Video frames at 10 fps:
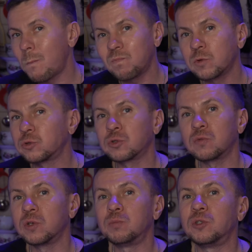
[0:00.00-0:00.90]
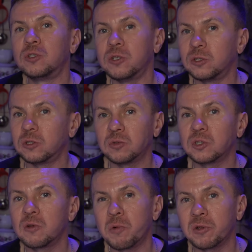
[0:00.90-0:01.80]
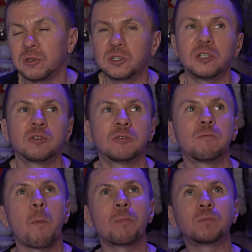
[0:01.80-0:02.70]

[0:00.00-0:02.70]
Ну, часов до пяти эти звонки продолжаются.